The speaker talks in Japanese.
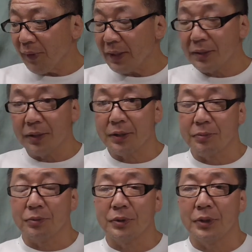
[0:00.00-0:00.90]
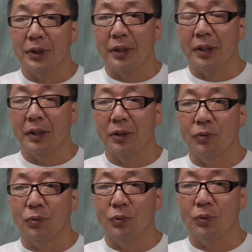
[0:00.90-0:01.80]
久しぶりに
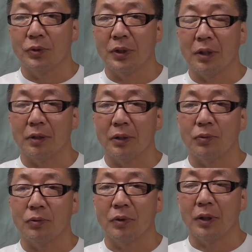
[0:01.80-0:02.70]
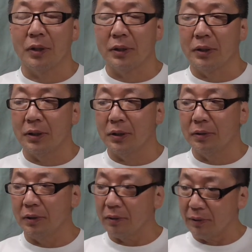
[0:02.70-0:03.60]
喉を疲れたというか
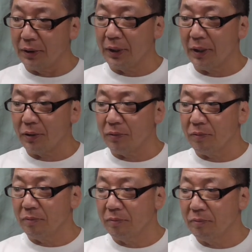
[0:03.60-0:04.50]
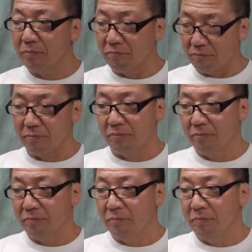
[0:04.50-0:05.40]
痛い、うん、
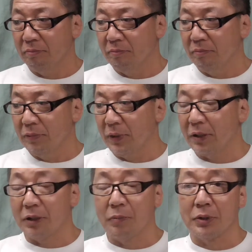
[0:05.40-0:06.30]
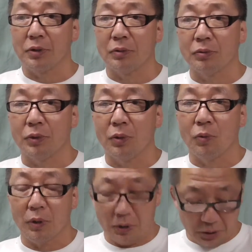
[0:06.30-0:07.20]
で朝飯は食うて
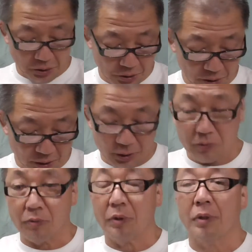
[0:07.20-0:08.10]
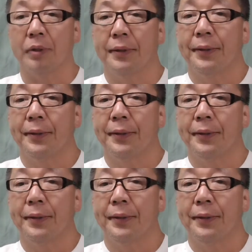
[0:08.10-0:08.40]
こらねんでそんで